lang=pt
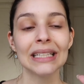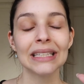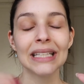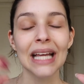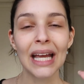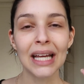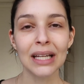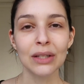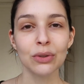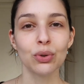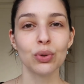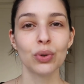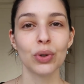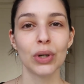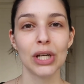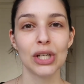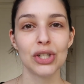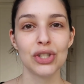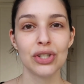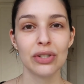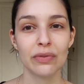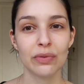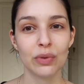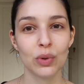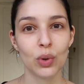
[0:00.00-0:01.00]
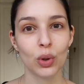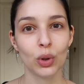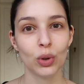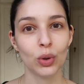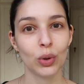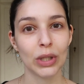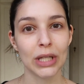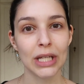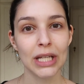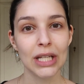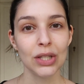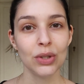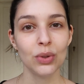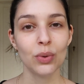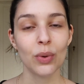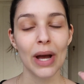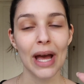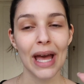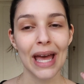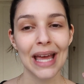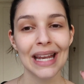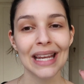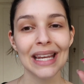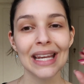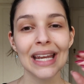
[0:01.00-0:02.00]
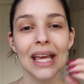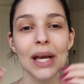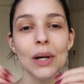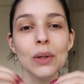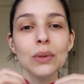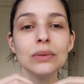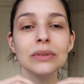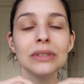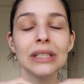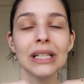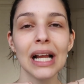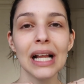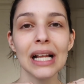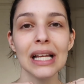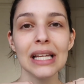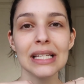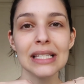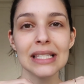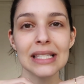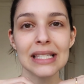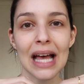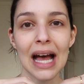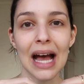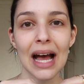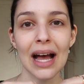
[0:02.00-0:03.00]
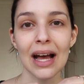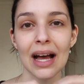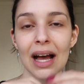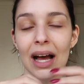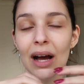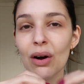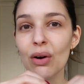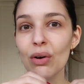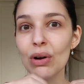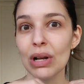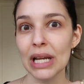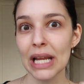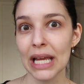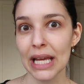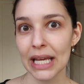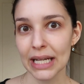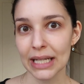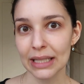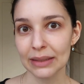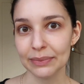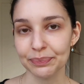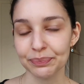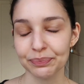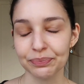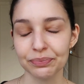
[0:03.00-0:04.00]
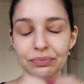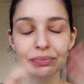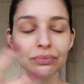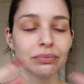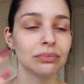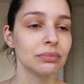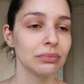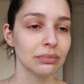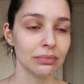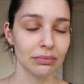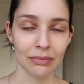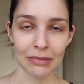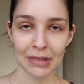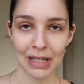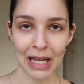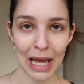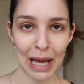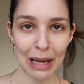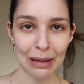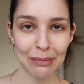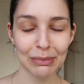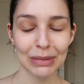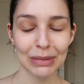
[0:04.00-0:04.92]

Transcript: ideia do corretivo colorido é neutralizar a olheira, a